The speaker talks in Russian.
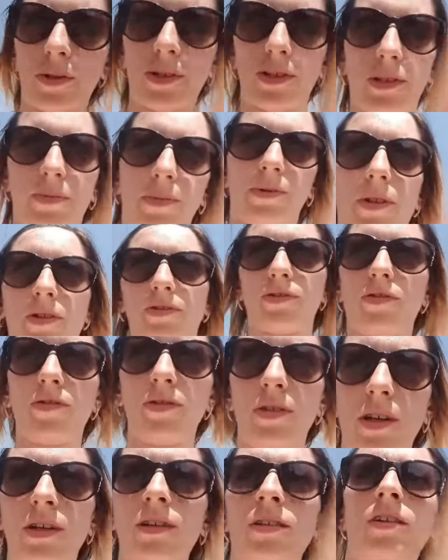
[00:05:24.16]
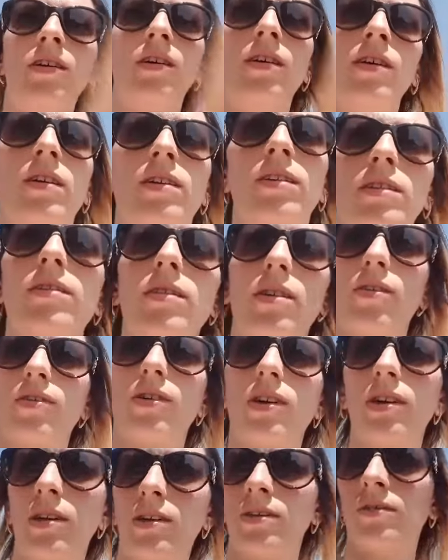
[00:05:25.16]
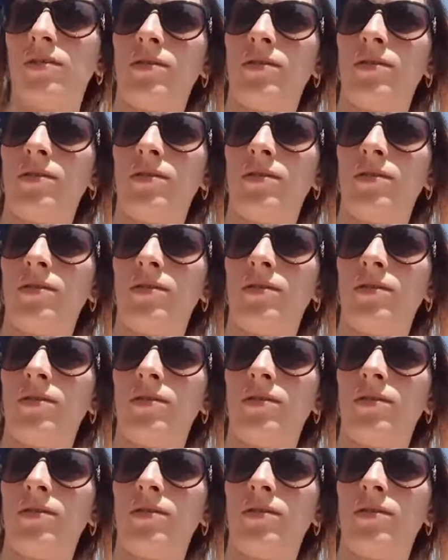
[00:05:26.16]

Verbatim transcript: в принципе, нету на дорогах.